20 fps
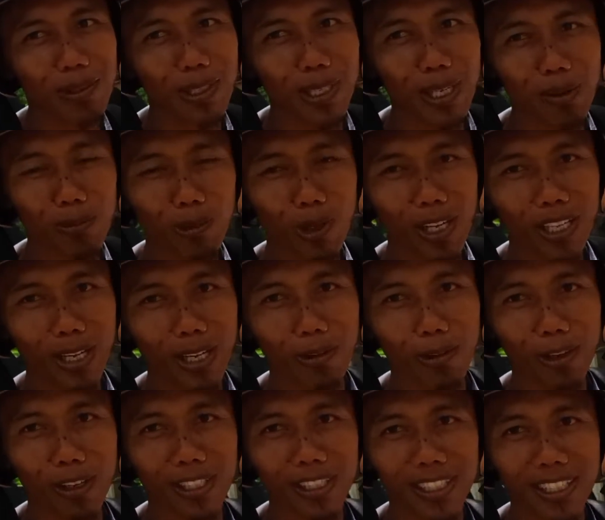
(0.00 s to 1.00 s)
hampir enam bulan
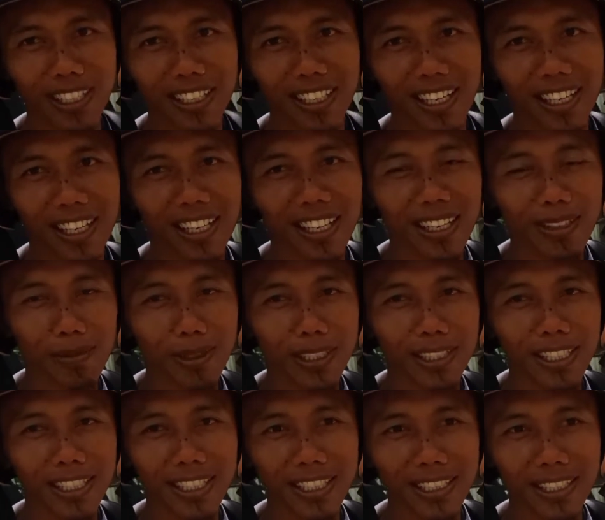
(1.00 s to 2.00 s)
kemana saya nggak
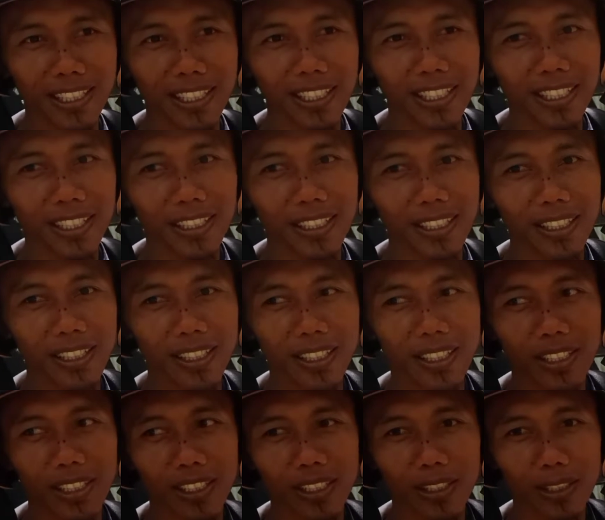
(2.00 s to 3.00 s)
mancing ke sini
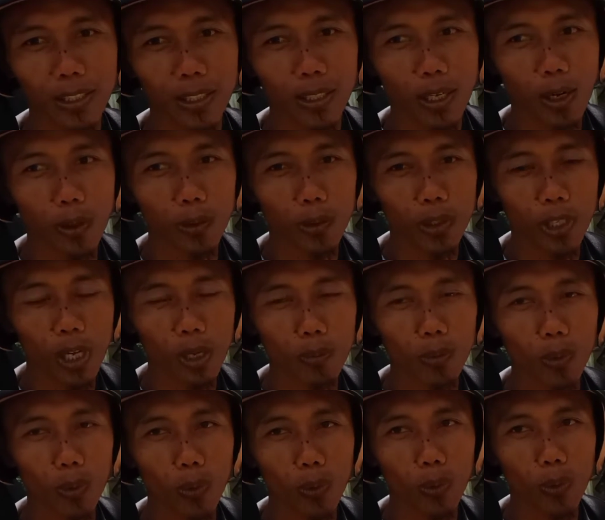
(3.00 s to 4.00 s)
selalu saya
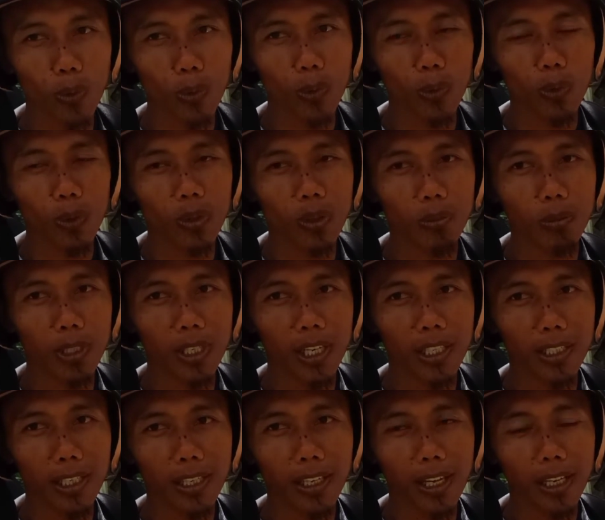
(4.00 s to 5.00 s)
buru
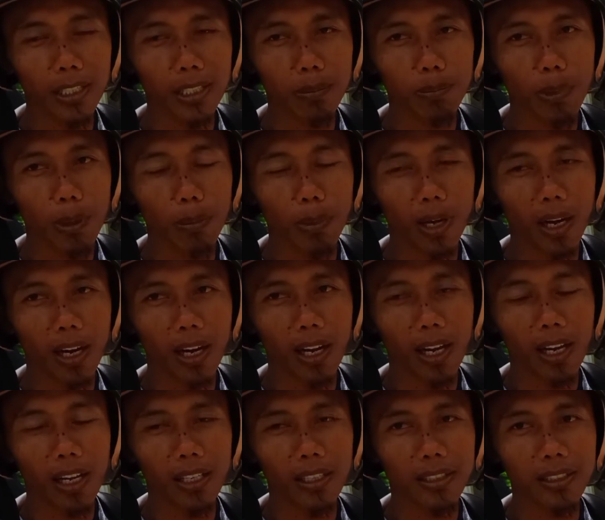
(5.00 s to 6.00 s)
Minajaya
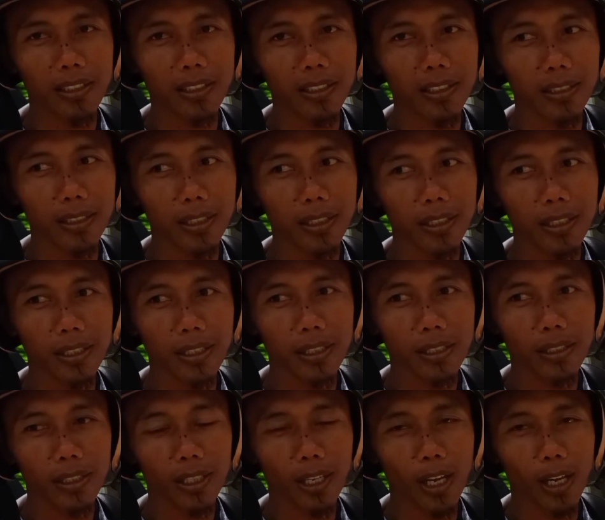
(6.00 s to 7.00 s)
Cipamerangan
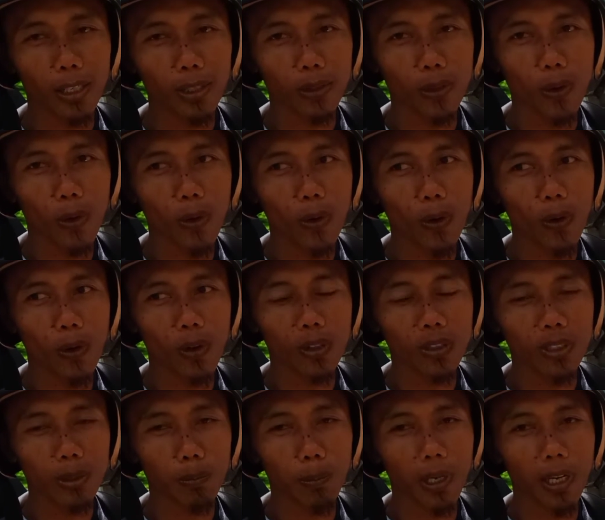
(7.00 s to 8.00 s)
Cikaso
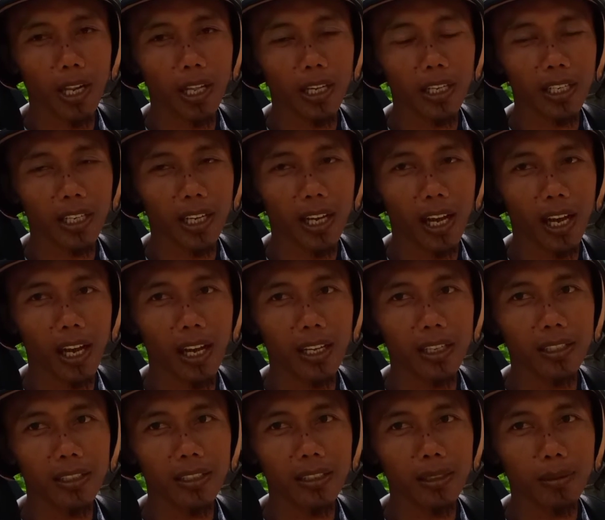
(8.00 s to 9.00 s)

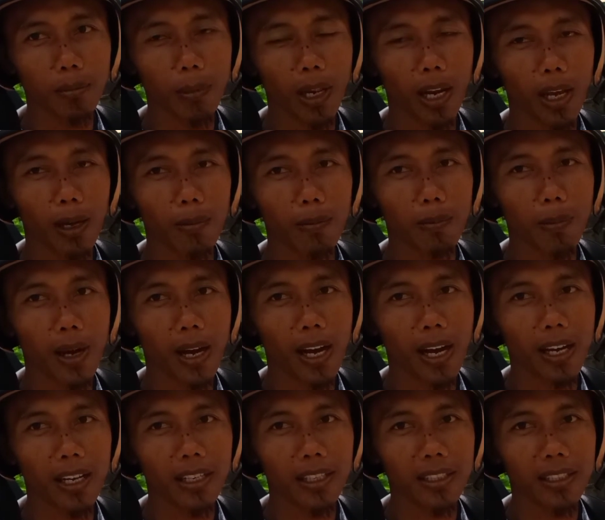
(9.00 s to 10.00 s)
Cipanarikan
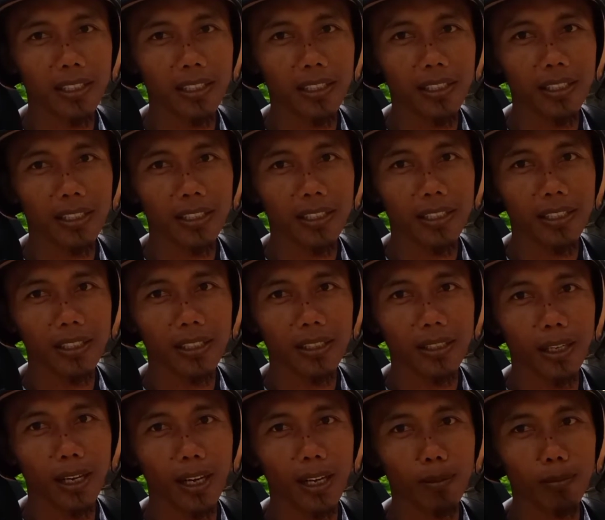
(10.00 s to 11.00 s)
Palangpang
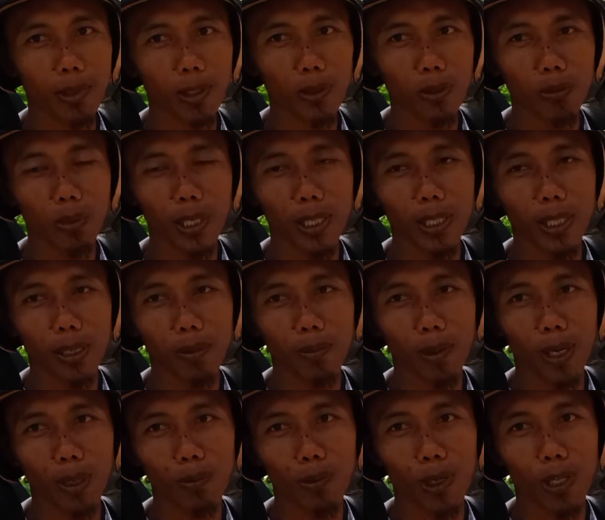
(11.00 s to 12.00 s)
dan Batu Bentang
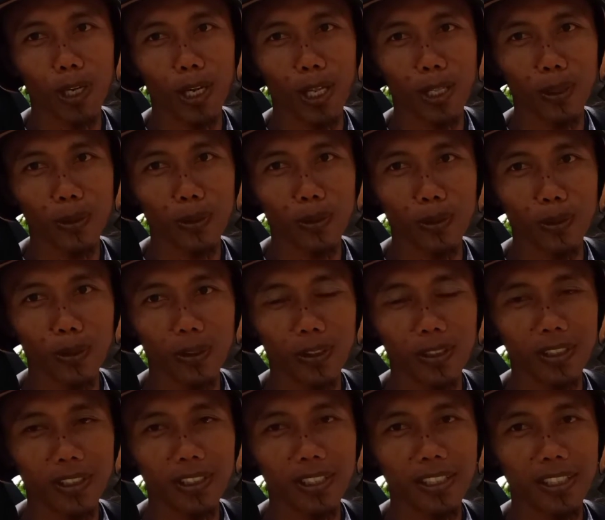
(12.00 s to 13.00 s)
Pelabuhan Ratu
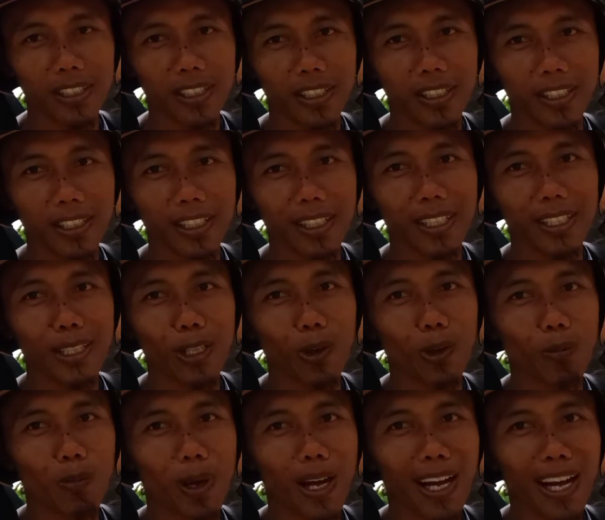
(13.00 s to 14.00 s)
ini
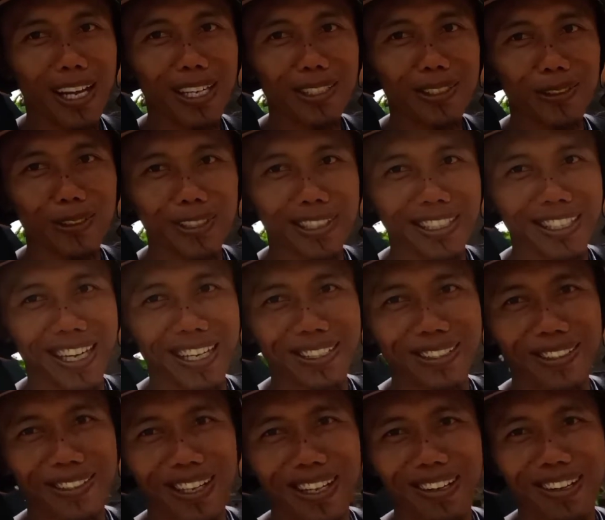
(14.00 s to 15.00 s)
terlupakan Curug
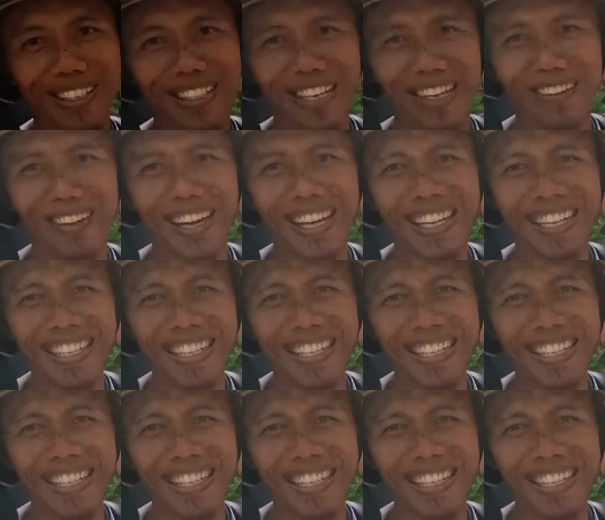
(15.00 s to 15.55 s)
Cikaso kawan-kawan